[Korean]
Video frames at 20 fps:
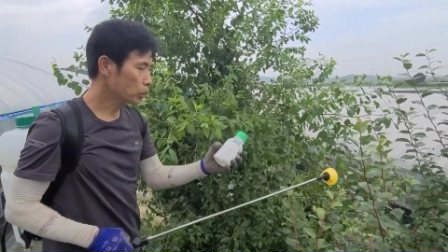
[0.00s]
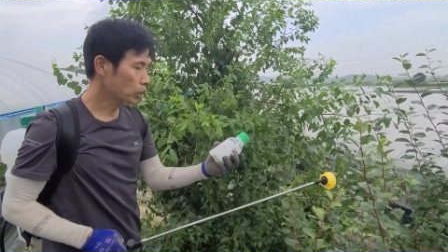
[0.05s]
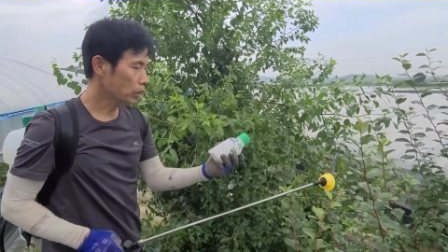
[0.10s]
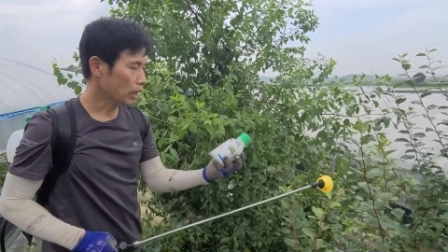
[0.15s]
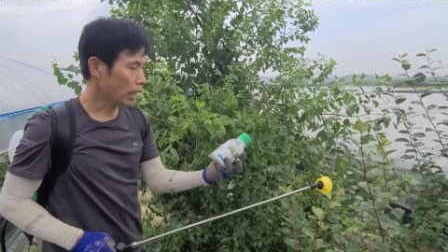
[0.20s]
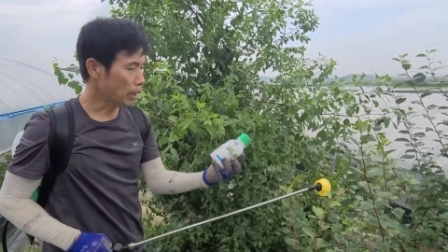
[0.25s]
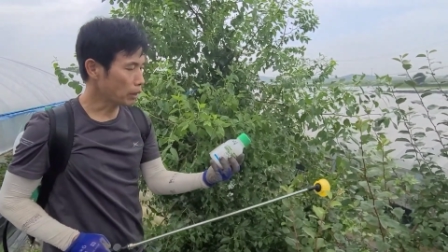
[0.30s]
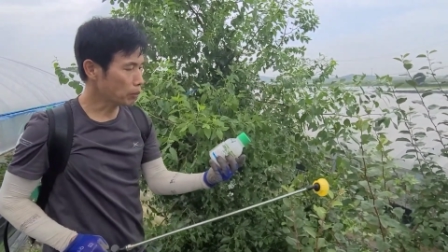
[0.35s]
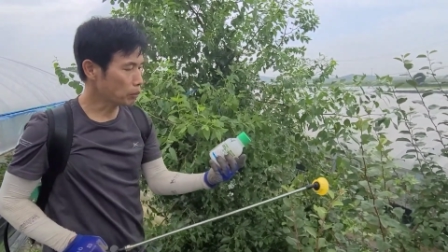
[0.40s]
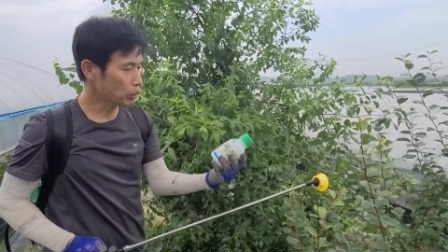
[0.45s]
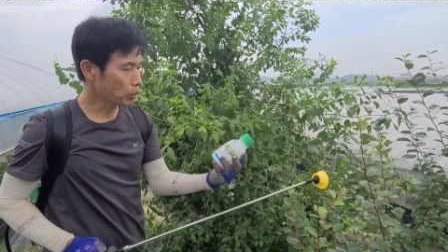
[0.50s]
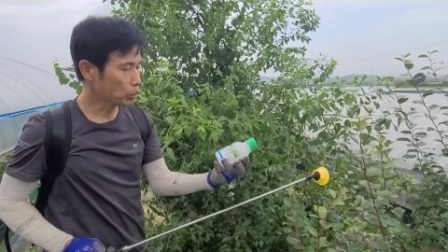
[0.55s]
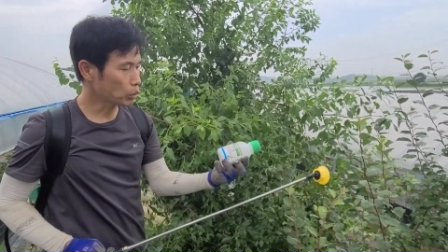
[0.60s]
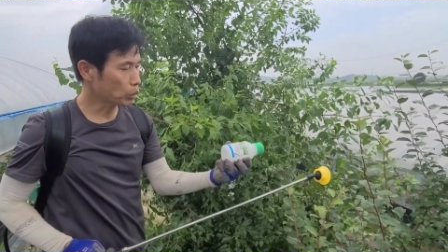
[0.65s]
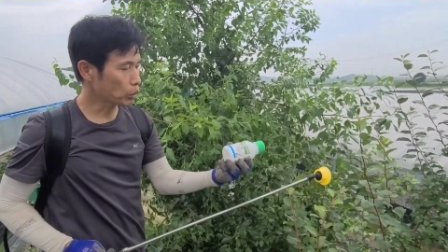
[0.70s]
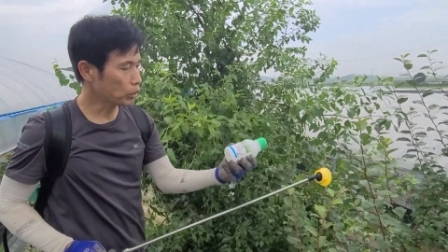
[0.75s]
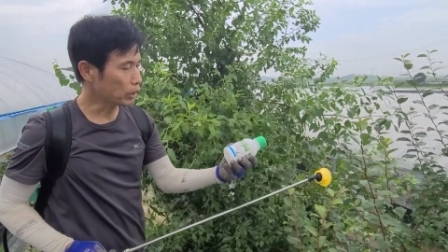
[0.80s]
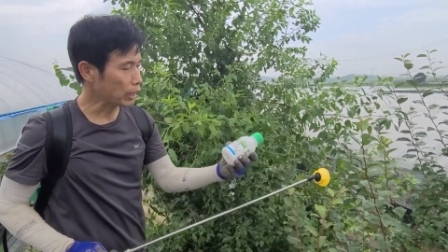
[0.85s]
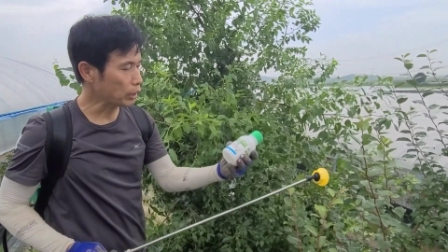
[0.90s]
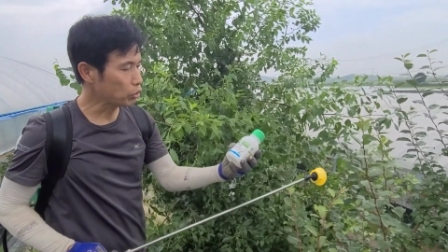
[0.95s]
여기 라이몬
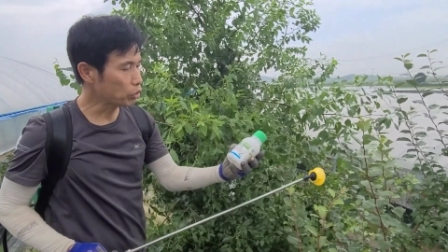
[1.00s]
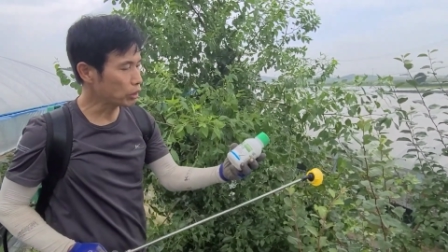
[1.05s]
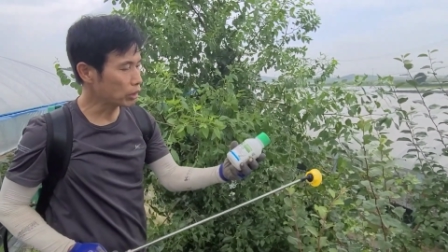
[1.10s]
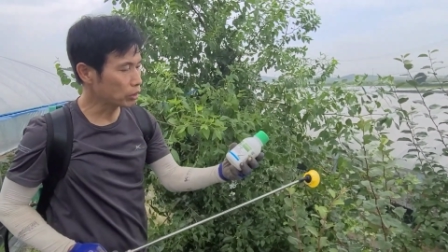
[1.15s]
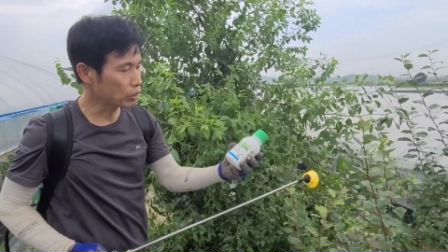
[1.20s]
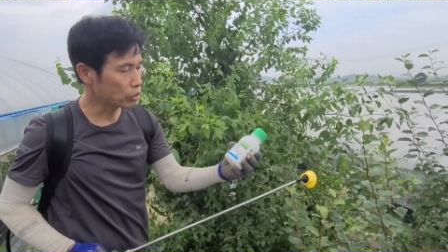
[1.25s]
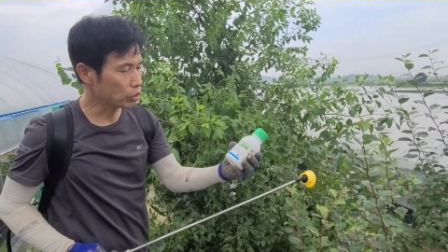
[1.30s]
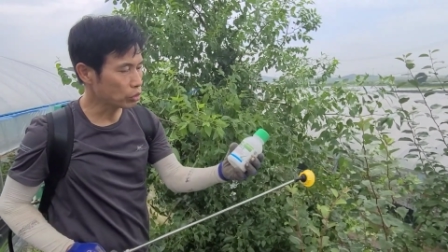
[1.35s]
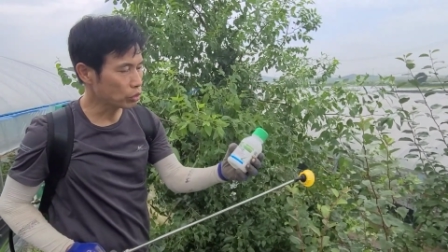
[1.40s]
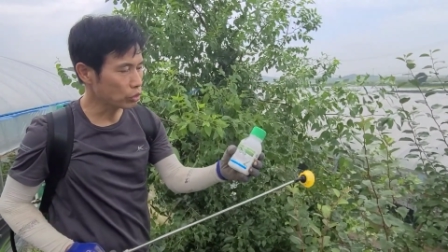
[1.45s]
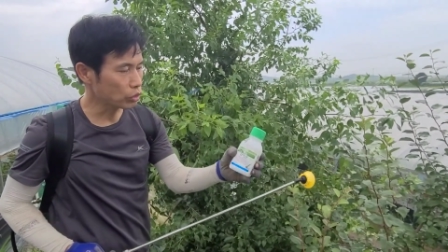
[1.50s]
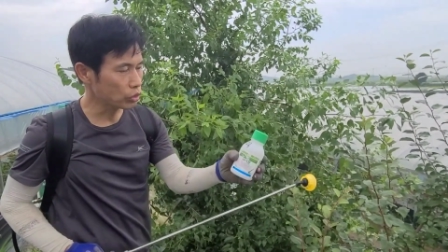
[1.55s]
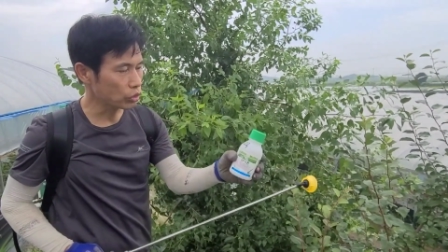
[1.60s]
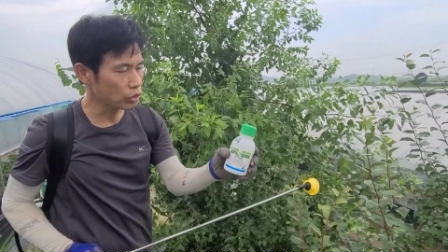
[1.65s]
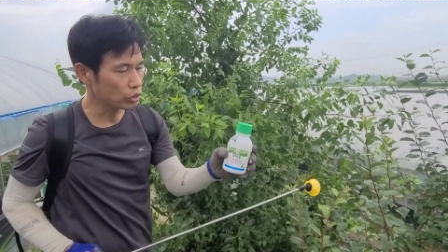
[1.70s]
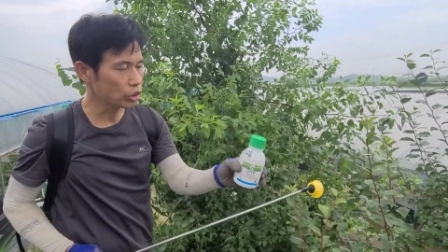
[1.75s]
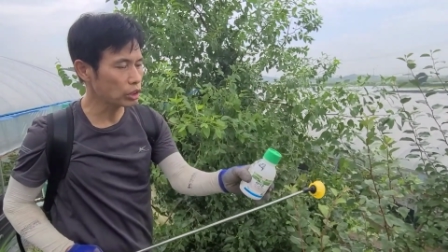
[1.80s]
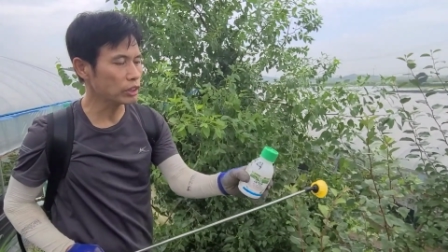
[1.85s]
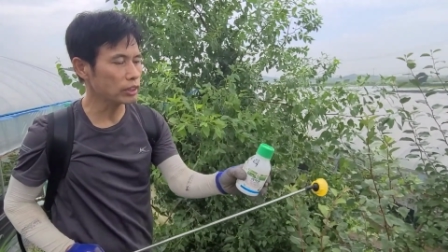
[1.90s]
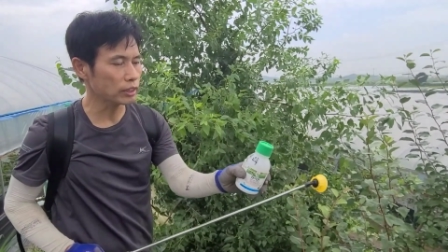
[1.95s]
요거 대추에
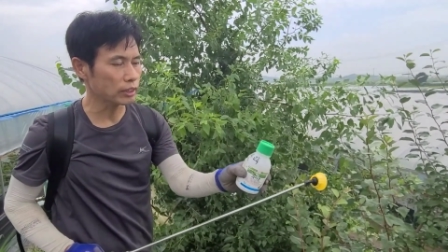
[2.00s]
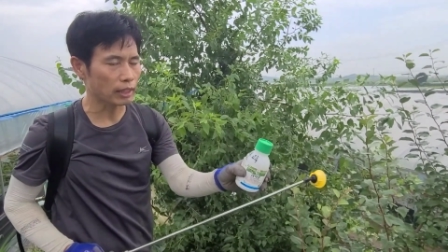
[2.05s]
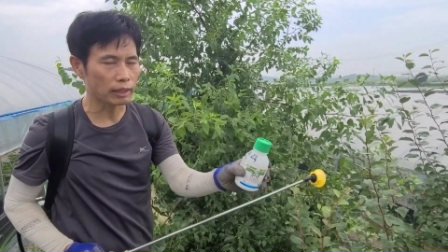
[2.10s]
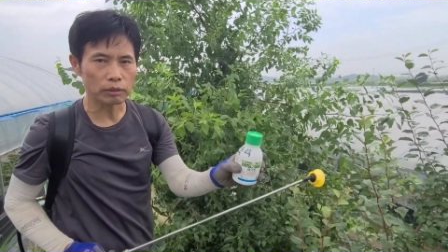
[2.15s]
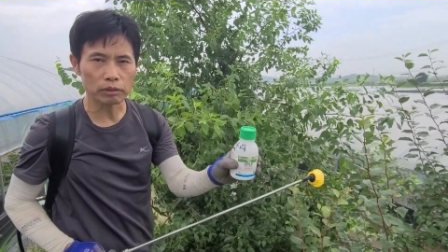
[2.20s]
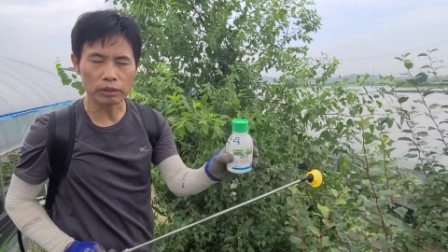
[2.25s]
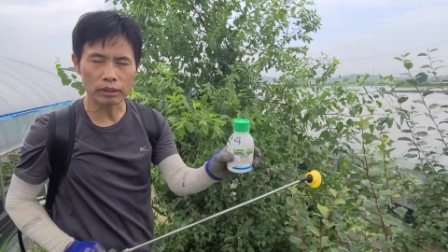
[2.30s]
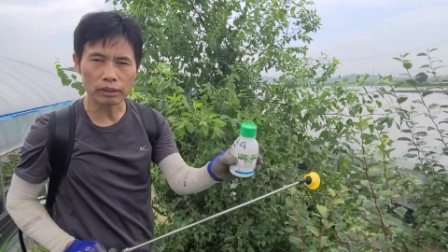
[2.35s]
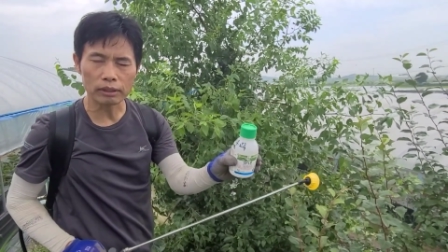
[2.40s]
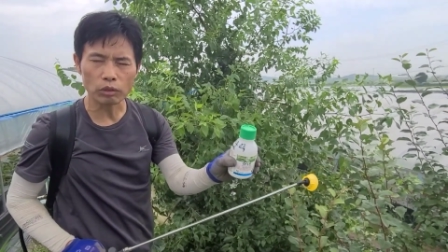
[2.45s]
치는 약